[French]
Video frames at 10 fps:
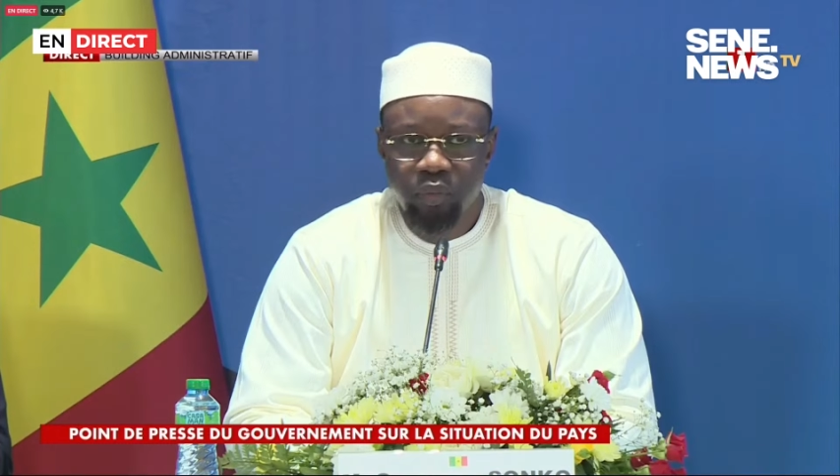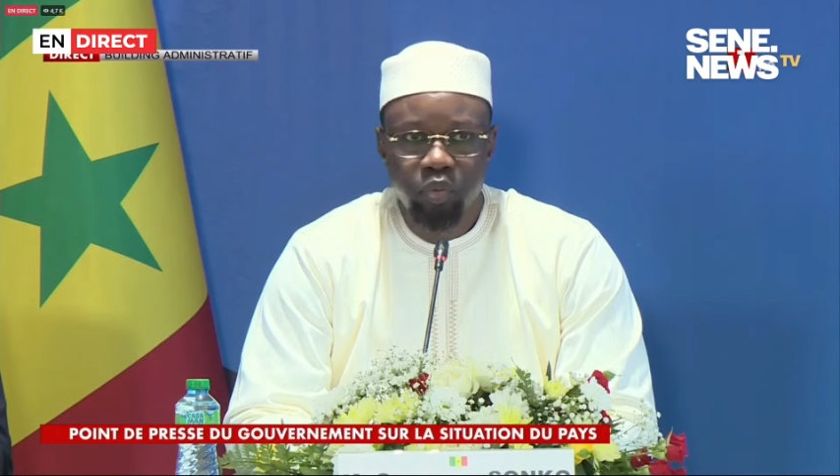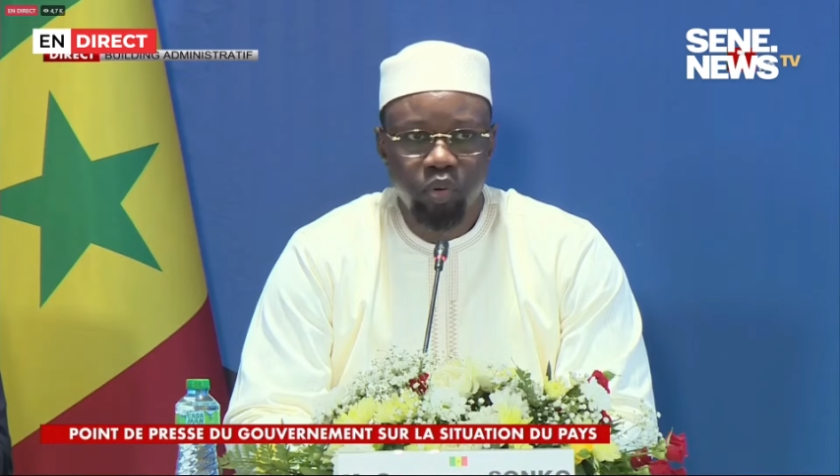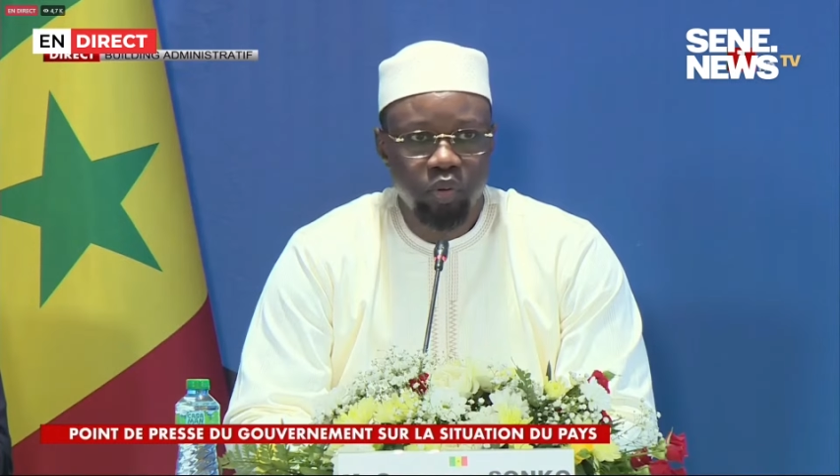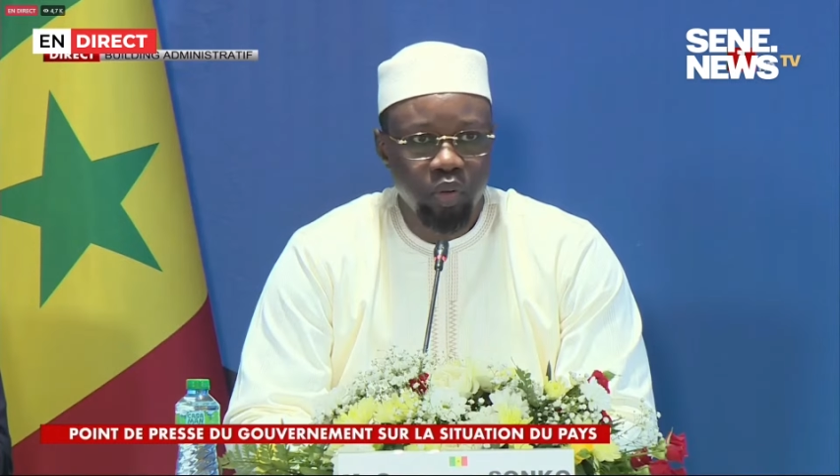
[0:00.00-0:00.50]

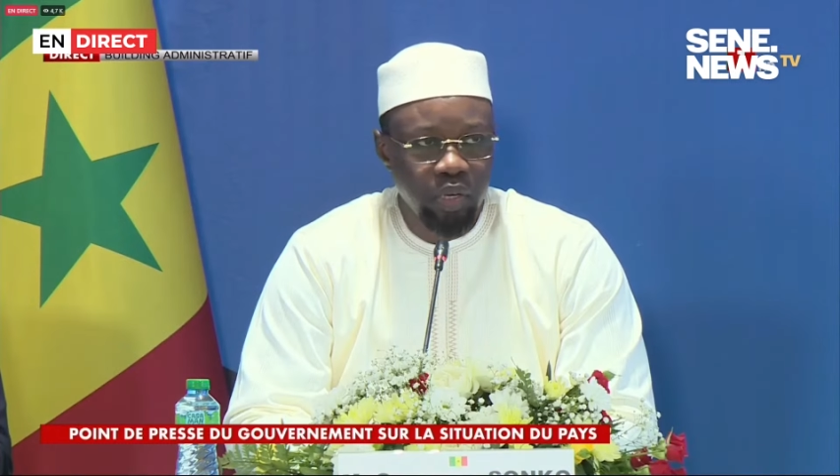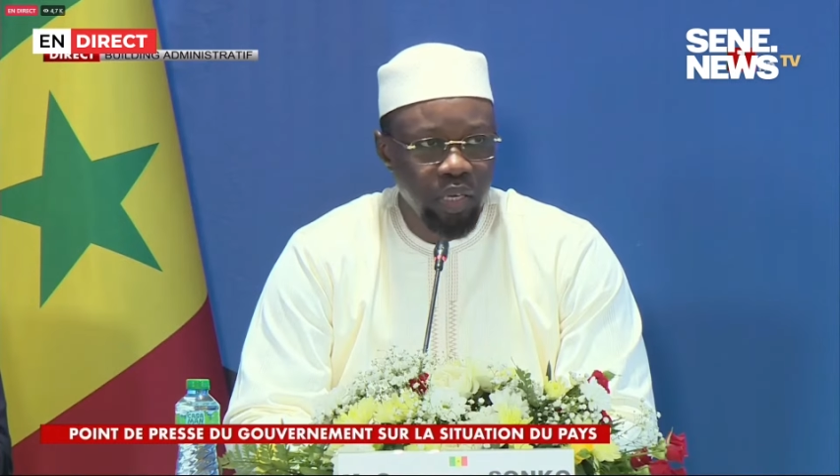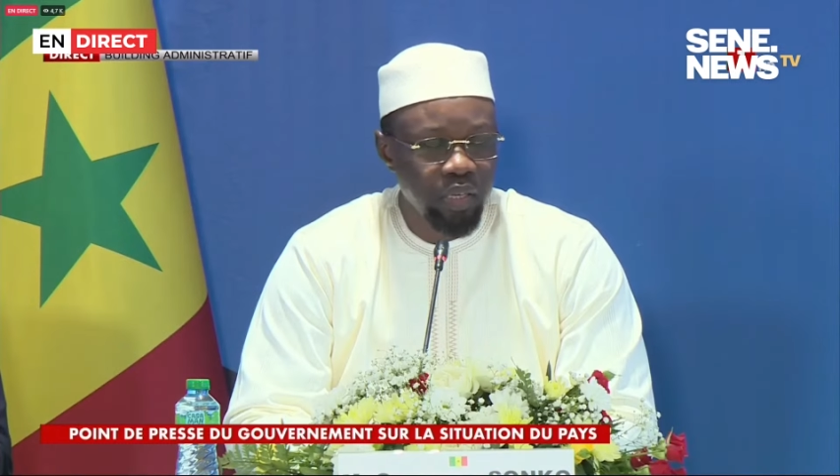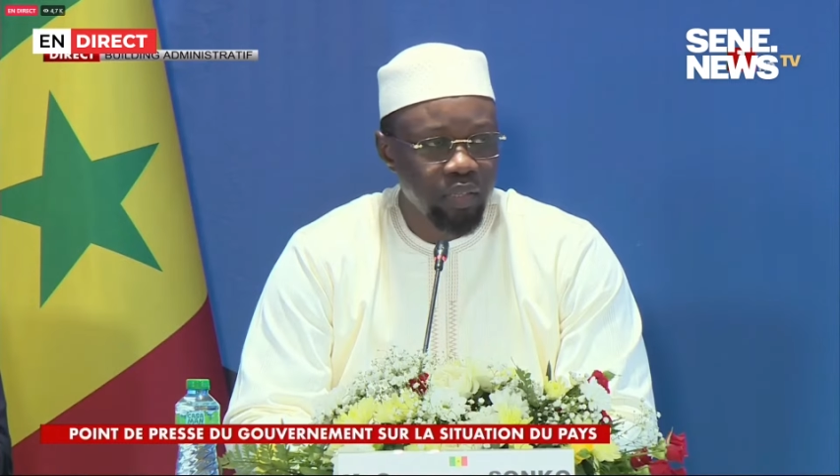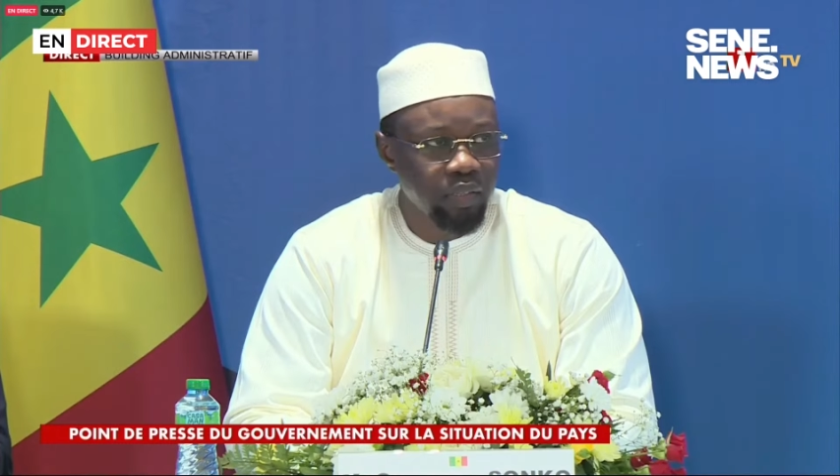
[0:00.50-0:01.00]
pour
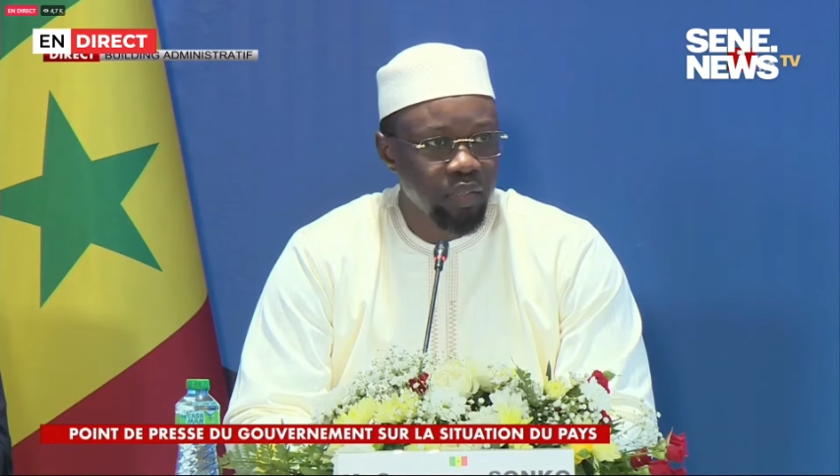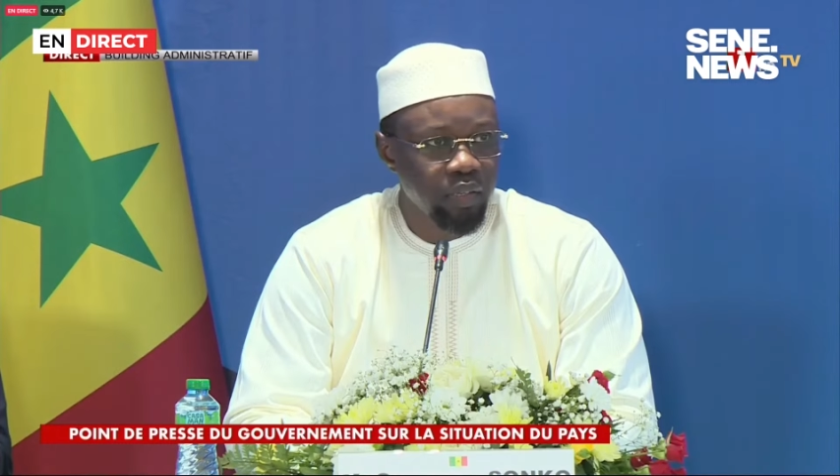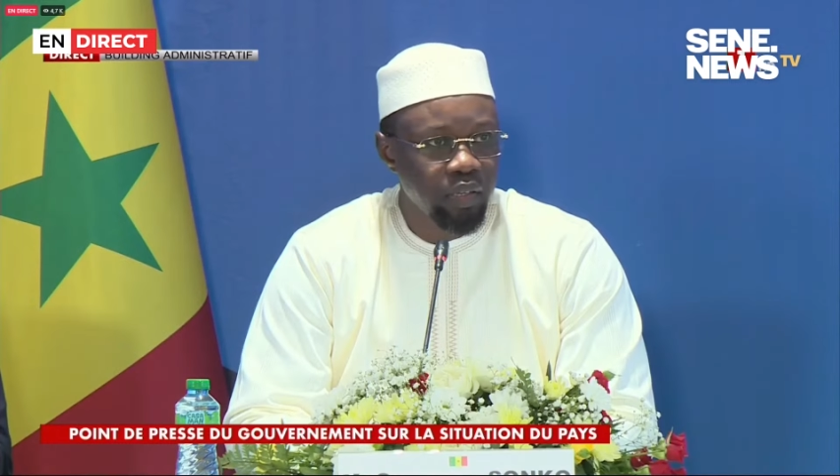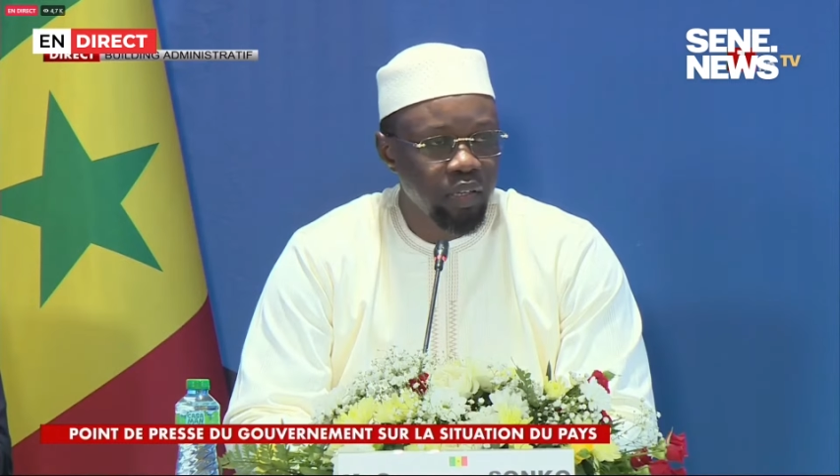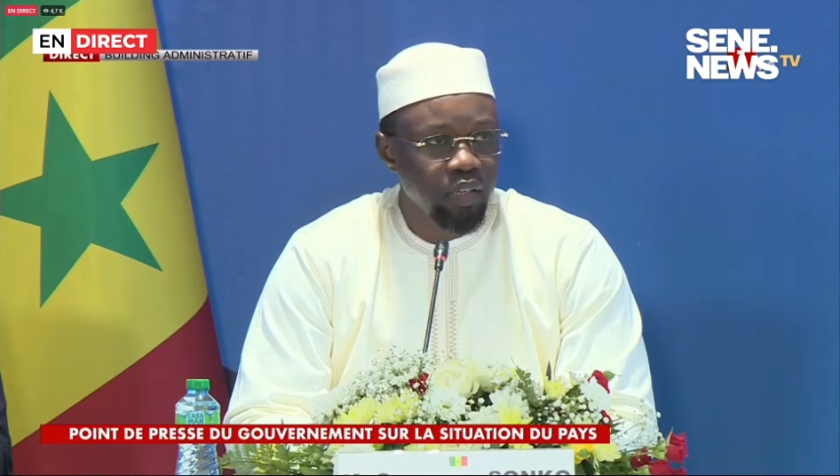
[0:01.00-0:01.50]
donner
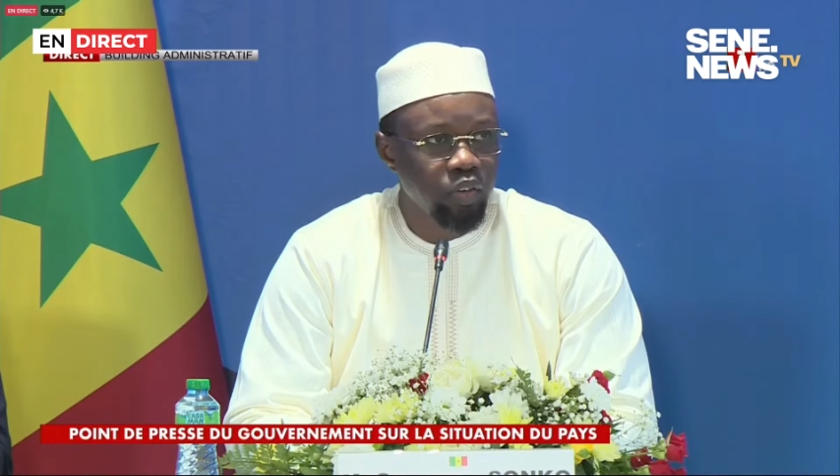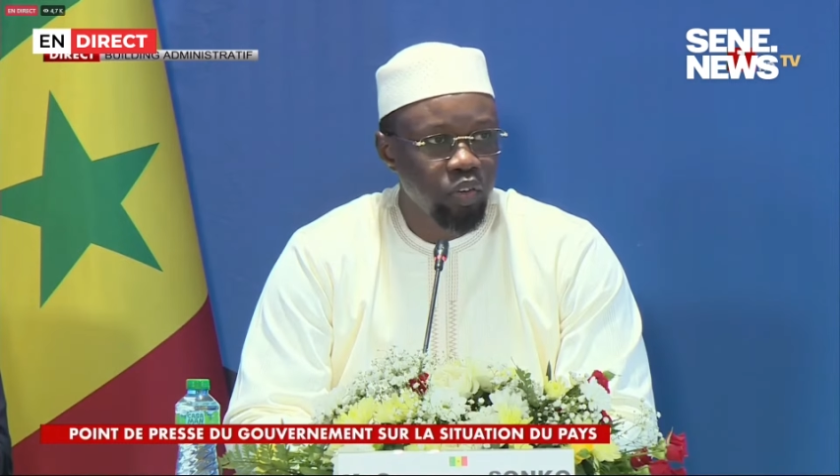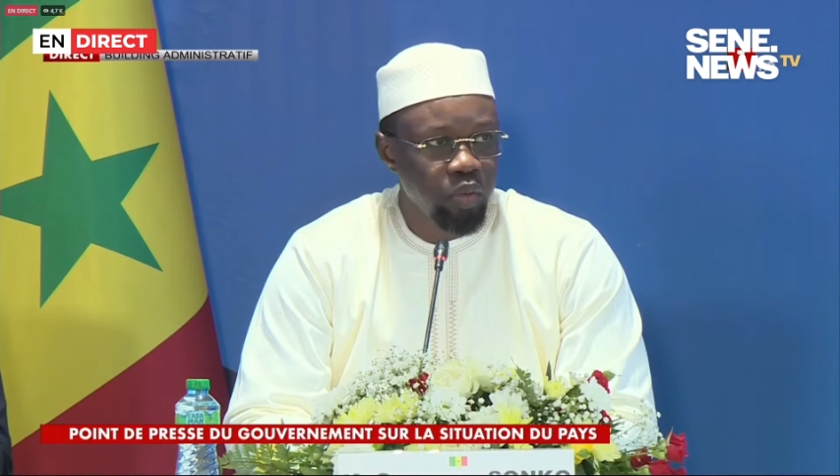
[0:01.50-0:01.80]
une